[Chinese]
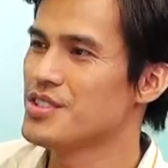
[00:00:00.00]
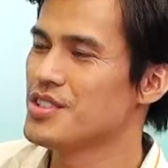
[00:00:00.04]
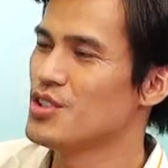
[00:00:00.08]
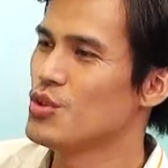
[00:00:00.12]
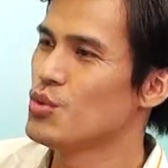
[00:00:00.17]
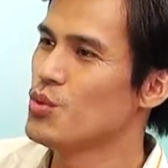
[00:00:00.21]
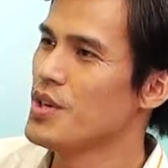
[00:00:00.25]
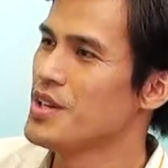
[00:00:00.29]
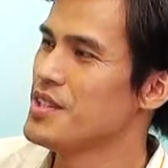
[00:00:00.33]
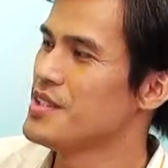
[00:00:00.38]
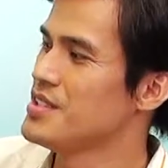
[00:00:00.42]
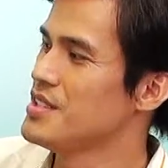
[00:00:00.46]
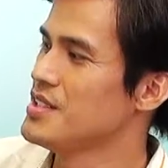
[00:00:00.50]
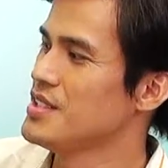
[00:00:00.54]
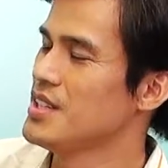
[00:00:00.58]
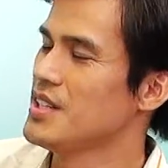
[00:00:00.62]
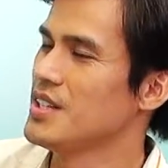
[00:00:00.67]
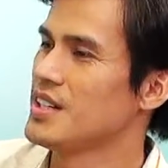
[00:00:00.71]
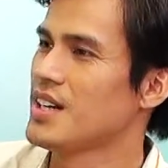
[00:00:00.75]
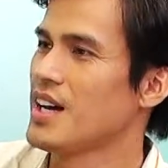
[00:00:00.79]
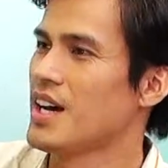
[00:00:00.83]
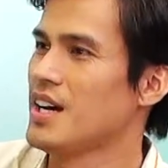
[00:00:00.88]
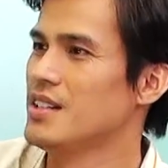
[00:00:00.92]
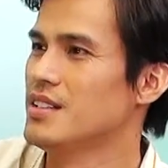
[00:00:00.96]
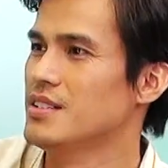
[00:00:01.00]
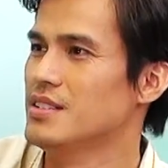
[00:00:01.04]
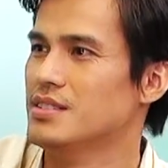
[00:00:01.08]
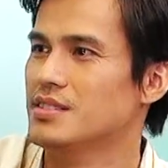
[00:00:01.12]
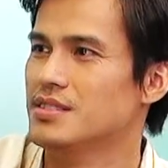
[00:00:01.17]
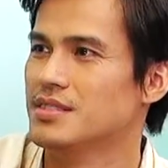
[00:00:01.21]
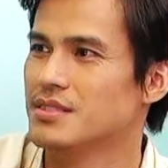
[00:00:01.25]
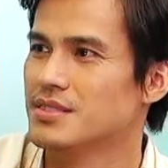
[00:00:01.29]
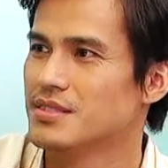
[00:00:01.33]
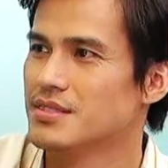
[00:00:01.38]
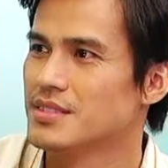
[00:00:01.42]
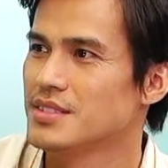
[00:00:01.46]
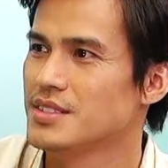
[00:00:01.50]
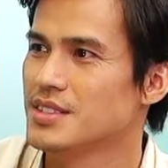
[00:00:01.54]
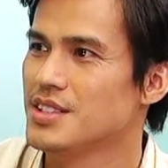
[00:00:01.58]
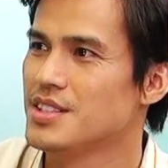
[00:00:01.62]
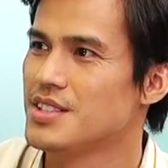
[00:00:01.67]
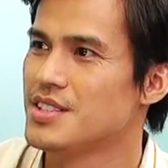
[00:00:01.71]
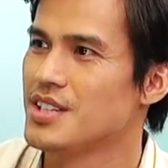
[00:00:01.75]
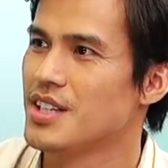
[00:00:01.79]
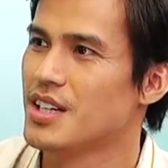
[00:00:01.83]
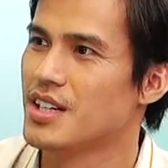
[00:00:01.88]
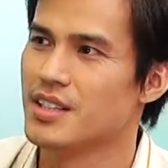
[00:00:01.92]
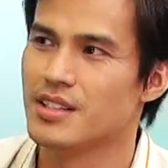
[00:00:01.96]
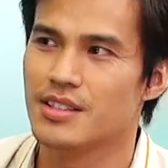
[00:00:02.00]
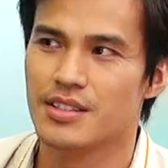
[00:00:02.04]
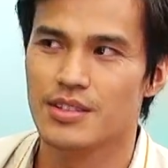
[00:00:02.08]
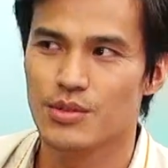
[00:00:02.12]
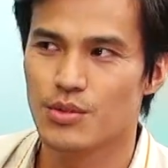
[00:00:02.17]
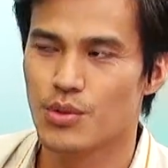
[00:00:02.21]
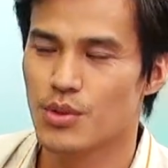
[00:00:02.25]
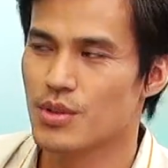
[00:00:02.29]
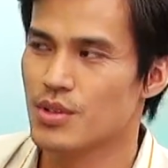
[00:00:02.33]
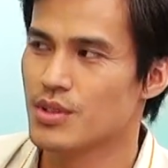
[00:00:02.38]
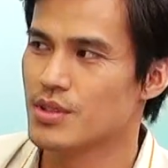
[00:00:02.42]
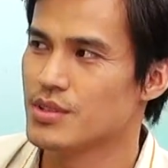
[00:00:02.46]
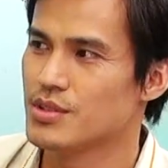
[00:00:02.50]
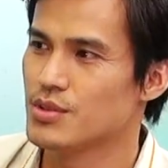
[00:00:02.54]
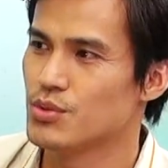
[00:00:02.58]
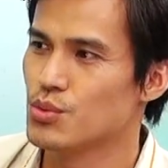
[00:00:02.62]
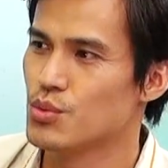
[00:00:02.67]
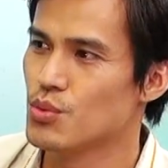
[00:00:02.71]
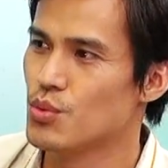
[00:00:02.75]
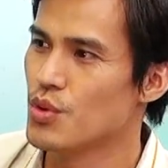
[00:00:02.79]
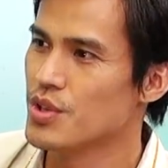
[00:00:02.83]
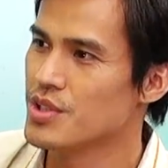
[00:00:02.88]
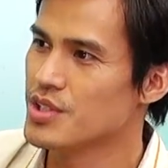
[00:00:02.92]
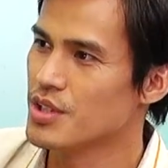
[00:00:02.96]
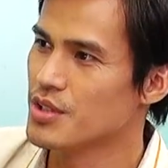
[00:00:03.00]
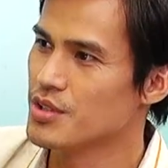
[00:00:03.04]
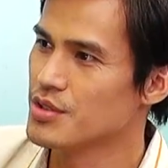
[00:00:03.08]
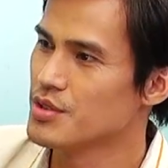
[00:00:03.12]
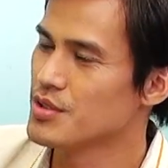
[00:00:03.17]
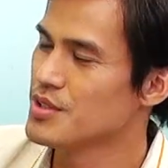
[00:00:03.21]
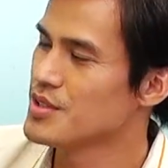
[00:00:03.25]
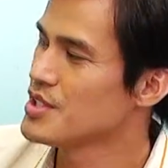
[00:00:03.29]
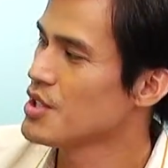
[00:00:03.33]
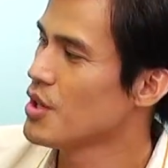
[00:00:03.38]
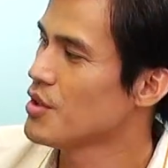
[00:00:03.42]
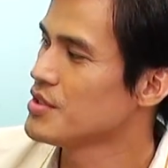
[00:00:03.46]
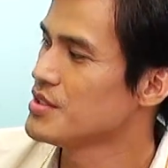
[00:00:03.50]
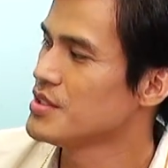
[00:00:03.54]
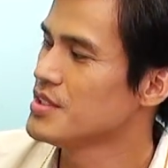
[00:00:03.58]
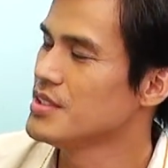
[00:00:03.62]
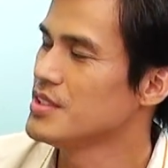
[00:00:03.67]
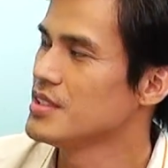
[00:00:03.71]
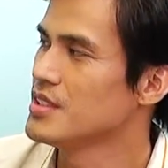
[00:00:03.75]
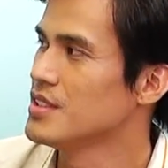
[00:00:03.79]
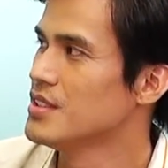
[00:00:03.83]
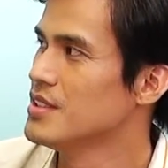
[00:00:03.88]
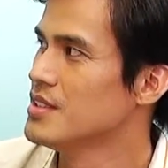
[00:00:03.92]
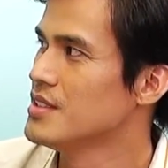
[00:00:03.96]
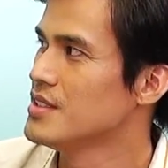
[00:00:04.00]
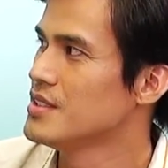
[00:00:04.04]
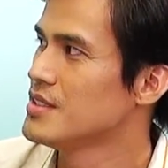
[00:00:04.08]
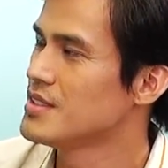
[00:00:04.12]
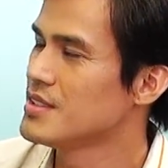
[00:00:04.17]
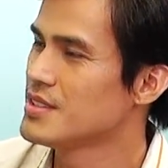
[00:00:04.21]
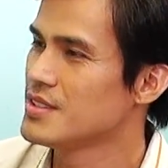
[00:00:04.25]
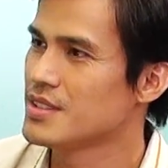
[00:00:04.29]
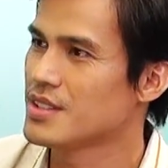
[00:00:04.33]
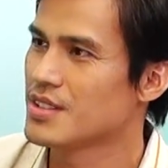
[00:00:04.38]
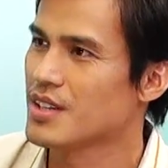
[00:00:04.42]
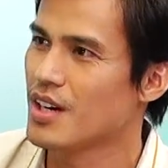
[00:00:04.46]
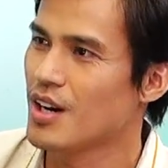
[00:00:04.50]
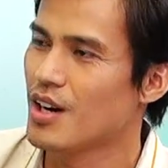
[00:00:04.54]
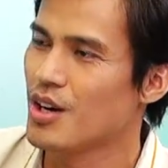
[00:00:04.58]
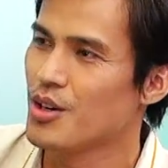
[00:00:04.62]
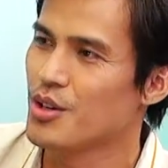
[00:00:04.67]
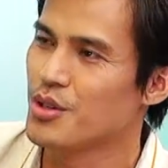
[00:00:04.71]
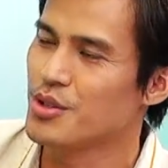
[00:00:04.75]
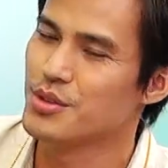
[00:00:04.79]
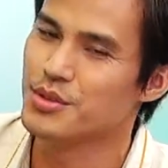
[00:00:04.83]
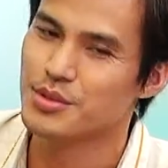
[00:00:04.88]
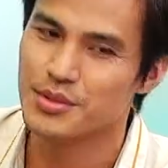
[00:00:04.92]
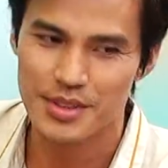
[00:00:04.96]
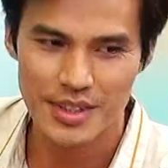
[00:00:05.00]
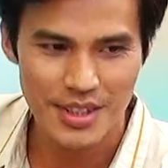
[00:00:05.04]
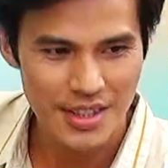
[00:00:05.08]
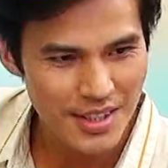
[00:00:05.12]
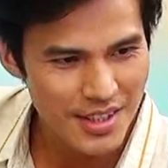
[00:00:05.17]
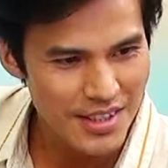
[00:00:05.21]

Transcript: 室的位置也改了。以前我读国小的时候，教室可能靠